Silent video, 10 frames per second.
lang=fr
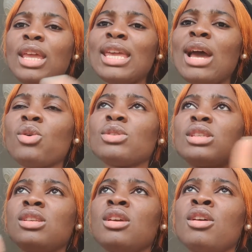Il y a
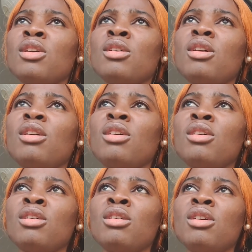aussi euh,
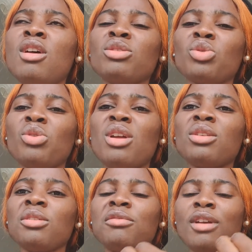euh, un,
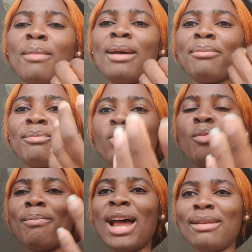truc, vraiment,
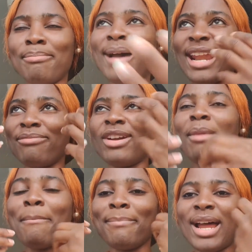
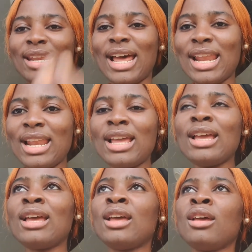banal.
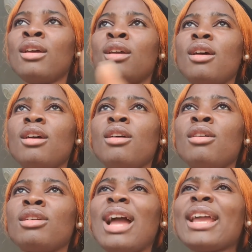
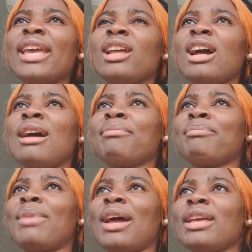Euh, quand quelqu'un a,
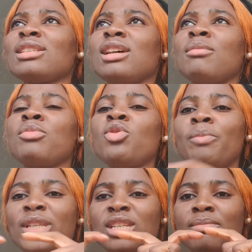par exemple, une
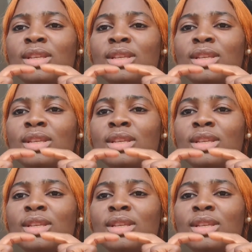petite